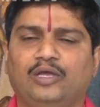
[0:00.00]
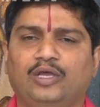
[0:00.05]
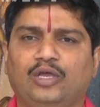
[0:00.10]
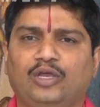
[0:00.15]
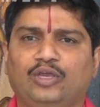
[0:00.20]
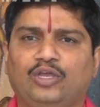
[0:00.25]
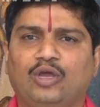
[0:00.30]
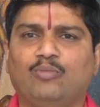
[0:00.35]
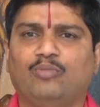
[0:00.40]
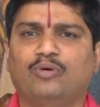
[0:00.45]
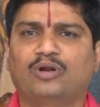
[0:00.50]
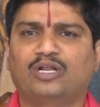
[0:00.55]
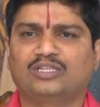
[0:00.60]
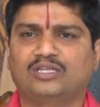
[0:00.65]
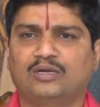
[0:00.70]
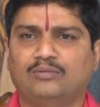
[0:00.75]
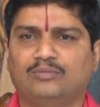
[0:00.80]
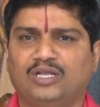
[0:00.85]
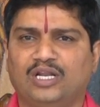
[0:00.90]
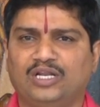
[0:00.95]

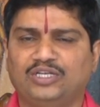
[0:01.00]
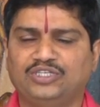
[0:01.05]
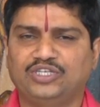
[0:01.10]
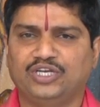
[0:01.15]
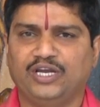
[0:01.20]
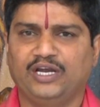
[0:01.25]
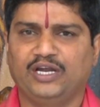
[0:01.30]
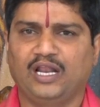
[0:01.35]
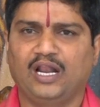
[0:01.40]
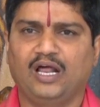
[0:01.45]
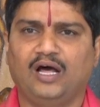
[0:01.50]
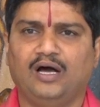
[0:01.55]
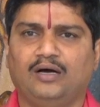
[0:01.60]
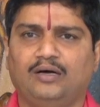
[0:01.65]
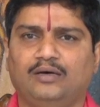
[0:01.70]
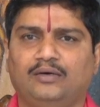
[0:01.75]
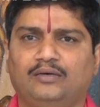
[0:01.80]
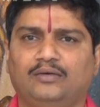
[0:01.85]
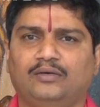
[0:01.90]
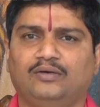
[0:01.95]
కెంపురత్నం ధరించిన ఎడల
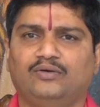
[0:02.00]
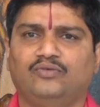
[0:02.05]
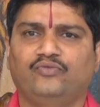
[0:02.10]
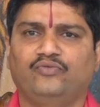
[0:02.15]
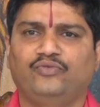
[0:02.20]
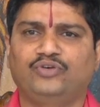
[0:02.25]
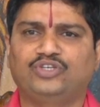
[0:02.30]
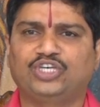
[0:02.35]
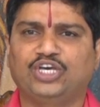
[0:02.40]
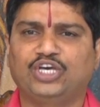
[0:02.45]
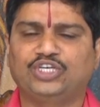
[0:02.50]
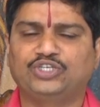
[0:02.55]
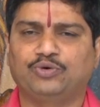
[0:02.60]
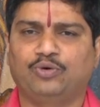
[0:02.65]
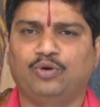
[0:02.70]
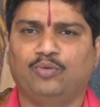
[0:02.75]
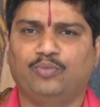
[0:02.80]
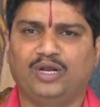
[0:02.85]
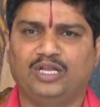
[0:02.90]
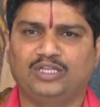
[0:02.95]
విశేషమైన
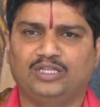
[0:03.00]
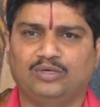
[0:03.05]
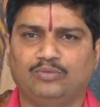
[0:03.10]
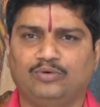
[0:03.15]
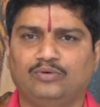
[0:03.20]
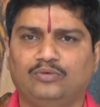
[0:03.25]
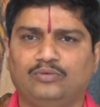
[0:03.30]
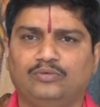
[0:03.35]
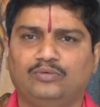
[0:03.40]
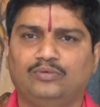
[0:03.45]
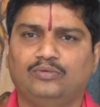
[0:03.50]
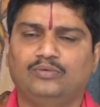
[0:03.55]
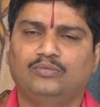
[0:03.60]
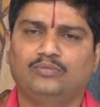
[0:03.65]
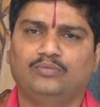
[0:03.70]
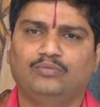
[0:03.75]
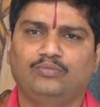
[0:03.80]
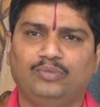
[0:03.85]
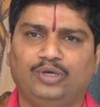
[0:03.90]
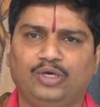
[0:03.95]
ఫలితము
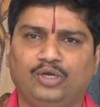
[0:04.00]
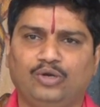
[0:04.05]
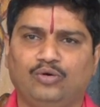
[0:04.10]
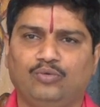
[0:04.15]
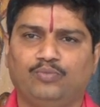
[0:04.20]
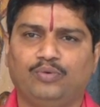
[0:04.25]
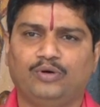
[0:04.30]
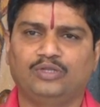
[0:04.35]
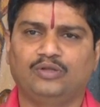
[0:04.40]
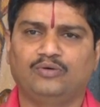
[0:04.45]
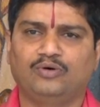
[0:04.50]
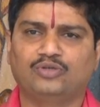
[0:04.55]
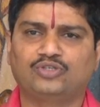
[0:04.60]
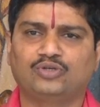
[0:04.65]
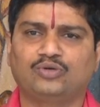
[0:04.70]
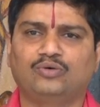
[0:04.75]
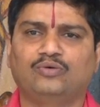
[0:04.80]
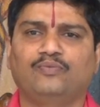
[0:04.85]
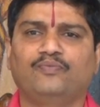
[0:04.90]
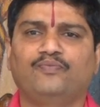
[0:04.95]
మీరు
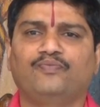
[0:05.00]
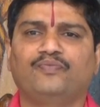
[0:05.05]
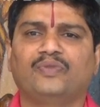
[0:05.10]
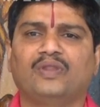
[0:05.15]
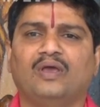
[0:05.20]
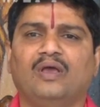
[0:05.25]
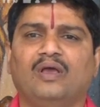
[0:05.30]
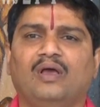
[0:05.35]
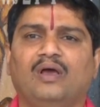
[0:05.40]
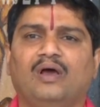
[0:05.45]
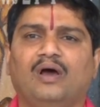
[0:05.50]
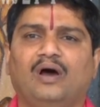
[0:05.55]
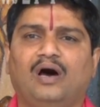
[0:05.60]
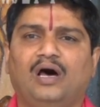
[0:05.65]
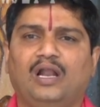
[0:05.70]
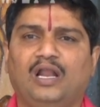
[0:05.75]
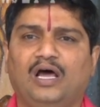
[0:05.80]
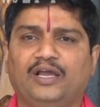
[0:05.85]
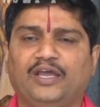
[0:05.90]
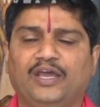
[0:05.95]
పొందవచ్చును
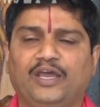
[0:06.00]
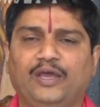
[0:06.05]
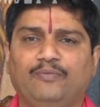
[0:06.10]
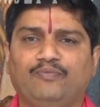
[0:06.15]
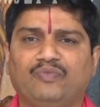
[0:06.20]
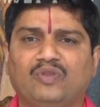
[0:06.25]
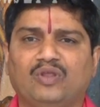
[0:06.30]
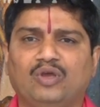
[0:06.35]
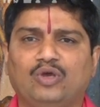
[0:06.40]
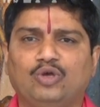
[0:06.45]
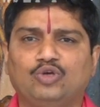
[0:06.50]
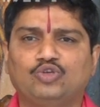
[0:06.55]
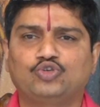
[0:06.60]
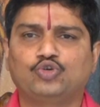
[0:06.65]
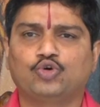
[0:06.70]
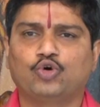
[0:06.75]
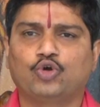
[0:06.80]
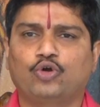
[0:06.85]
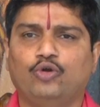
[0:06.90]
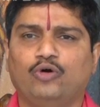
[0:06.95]
అలాగే
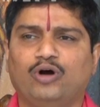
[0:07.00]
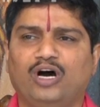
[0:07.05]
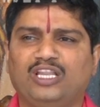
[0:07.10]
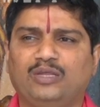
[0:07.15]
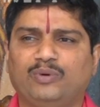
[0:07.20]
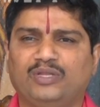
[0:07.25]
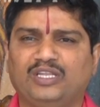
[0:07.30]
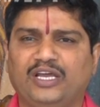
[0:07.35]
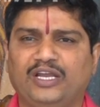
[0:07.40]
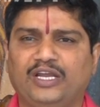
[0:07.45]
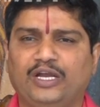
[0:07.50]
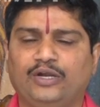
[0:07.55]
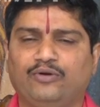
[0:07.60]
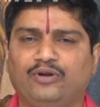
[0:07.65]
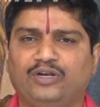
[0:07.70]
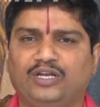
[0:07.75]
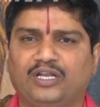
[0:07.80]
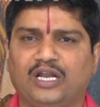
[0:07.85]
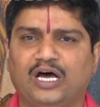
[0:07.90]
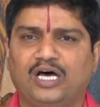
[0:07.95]
సూర్యుడు అధిపతి
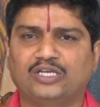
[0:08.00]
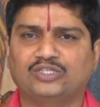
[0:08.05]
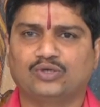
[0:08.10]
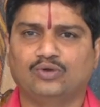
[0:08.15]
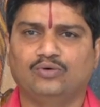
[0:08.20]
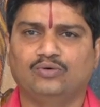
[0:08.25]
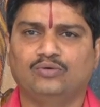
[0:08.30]
అయినటువంటి రాశులు